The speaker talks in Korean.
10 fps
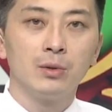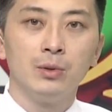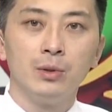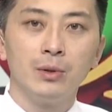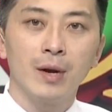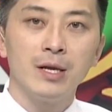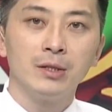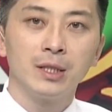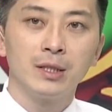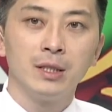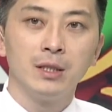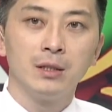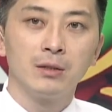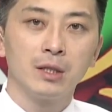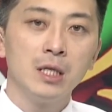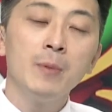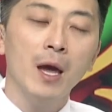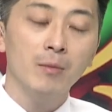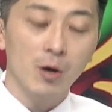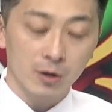또 관련자들
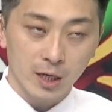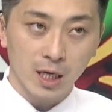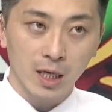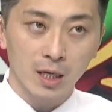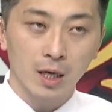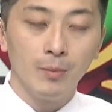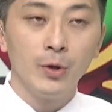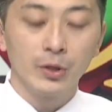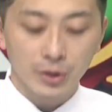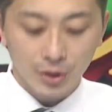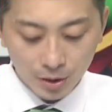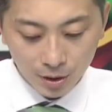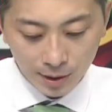200명이 어, 모여서